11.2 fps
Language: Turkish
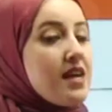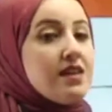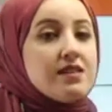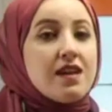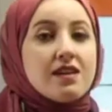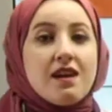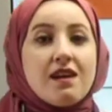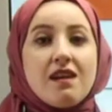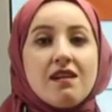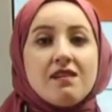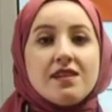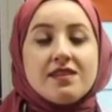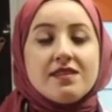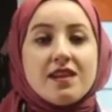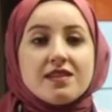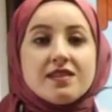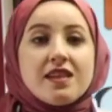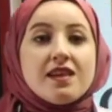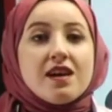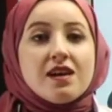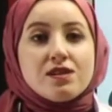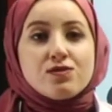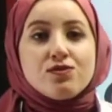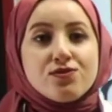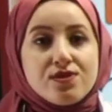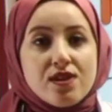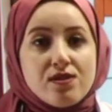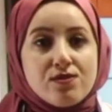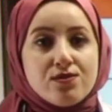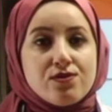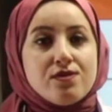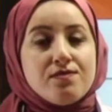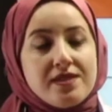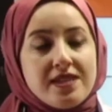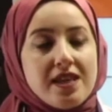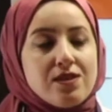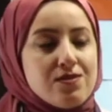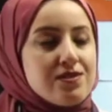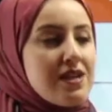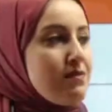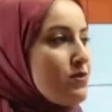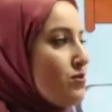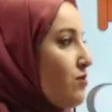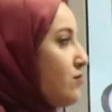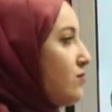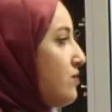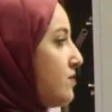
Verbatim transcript: alınan kararların aslında ne kadar ulusal olduğunu bize göstermiş oldu.